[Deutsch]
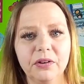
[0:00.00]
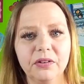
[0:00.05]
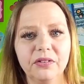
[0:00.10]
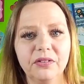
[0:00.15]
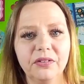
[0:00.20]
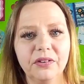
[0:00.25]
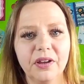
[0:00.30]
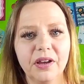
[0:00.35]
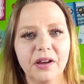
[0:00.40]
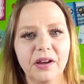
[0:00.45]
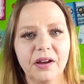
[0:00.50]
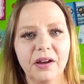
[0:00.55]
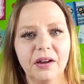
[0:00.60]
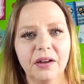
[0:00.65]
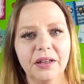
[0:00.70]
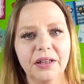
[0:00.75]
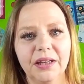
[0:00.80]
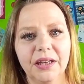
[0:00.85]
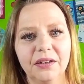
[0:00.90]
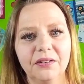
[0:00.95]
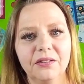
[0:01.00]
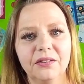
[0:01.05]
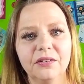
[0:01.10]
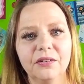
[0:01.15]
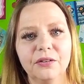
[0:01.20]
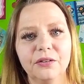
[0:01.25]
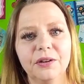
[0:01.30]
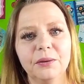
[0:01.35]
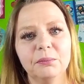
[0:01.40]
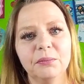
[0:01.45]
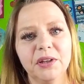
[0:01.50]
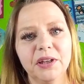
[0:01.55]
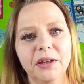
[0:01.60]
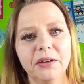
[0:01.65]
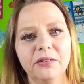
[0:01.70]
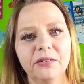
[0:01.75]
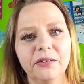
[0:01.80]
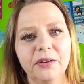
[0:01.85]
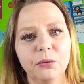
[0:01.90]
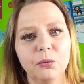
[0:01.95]
es ja jetzt
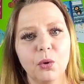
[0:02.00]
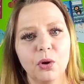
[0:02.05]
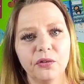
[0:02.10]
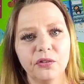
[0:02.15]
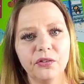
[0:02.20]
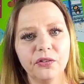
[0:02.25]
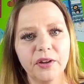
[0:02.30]
demnächst die One